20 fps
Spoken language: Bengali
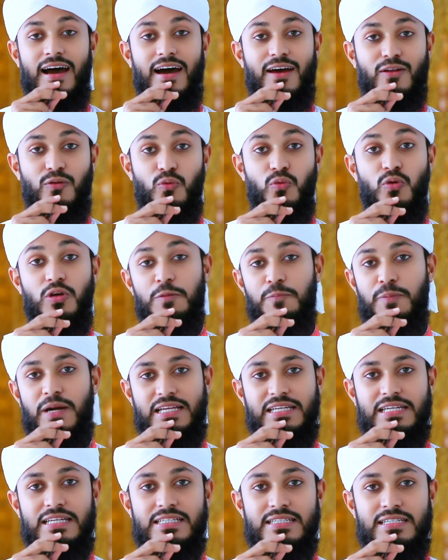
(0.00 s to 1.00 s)
আর ওই
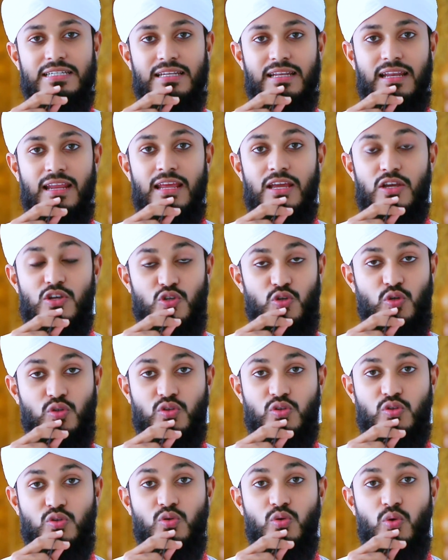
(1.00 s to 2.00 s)
পাখিটির
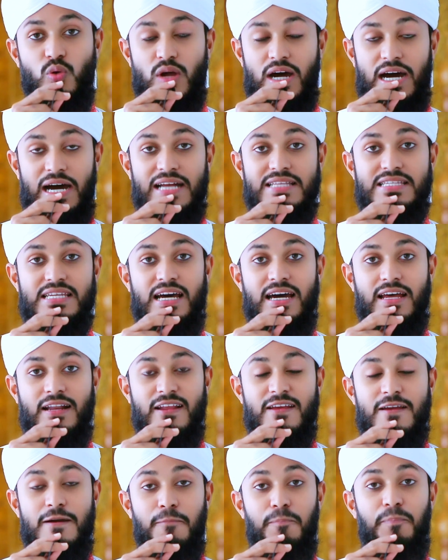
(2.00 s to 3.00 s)
সত্তর হাজার
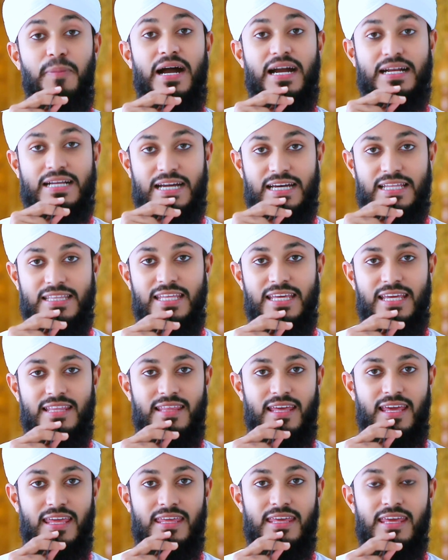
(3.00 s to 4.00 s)
পাখা দিয়ে
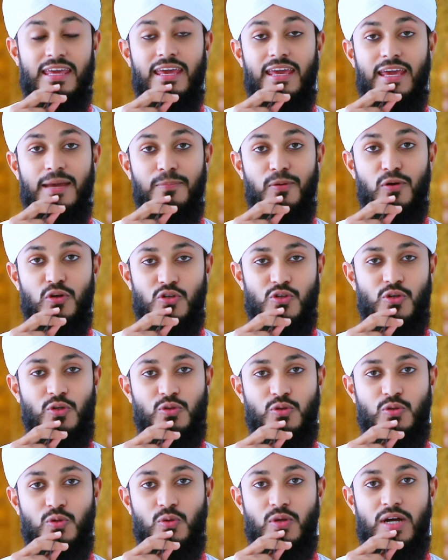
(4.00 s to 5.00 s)
দেয় এবং
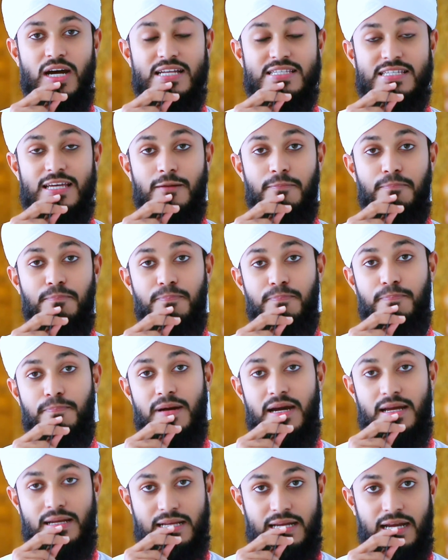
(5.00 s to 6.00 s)
সত্তর হাজার
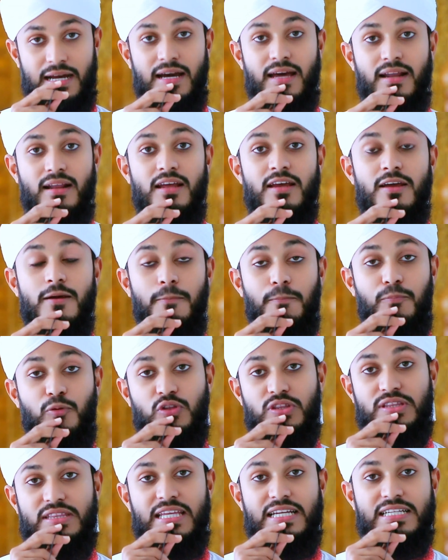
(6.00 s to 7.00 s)
পাখার
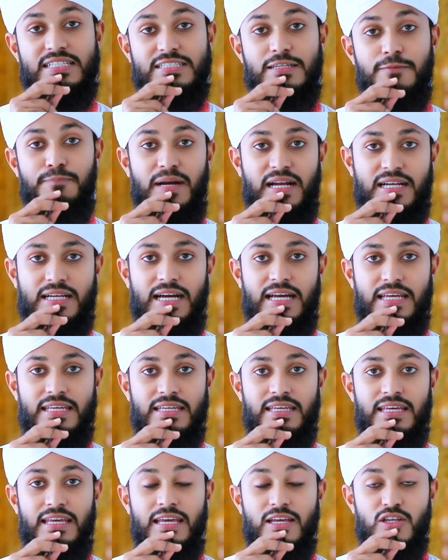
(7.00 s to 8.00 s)
প্রত্যেকটি
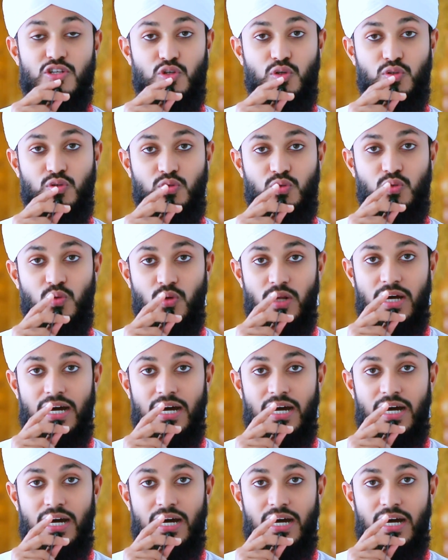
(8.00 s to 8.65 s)
পাখায় সত্তর